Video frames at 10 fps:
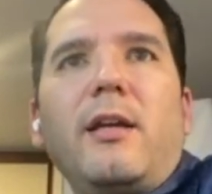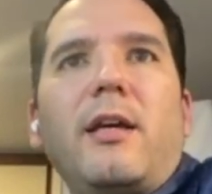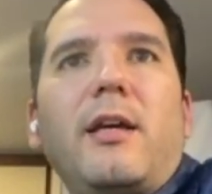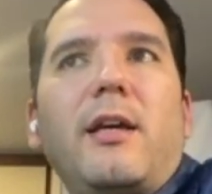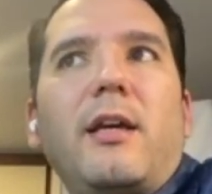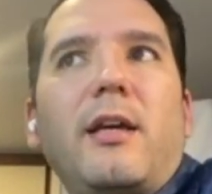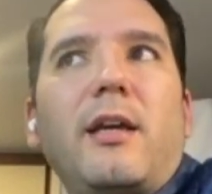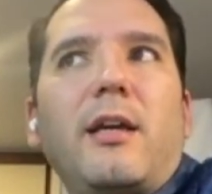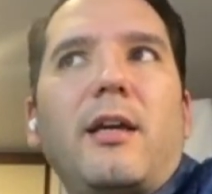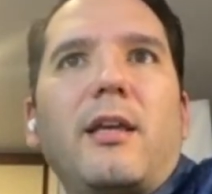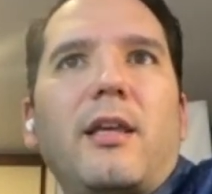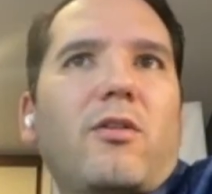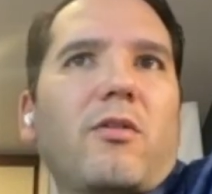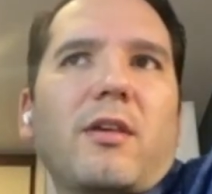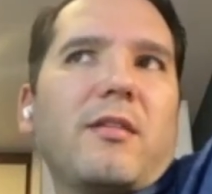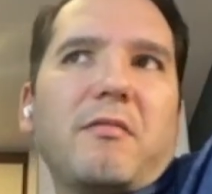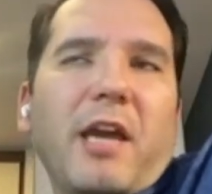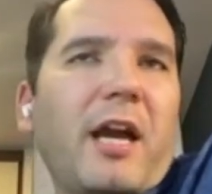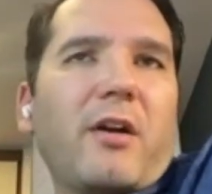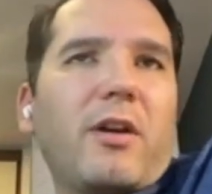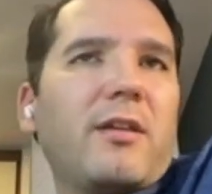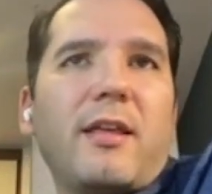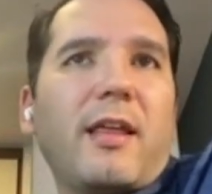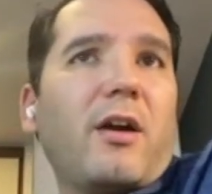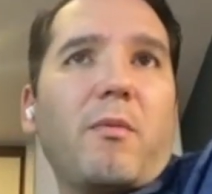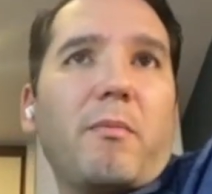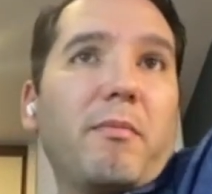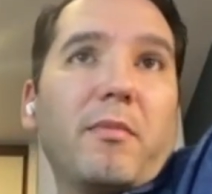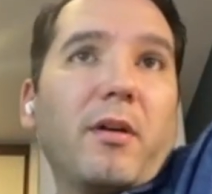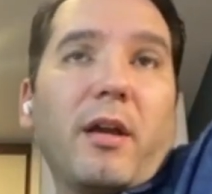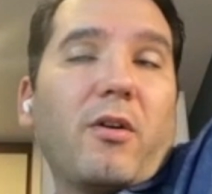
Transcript: Eh, y entonces llegan con esta idea eh,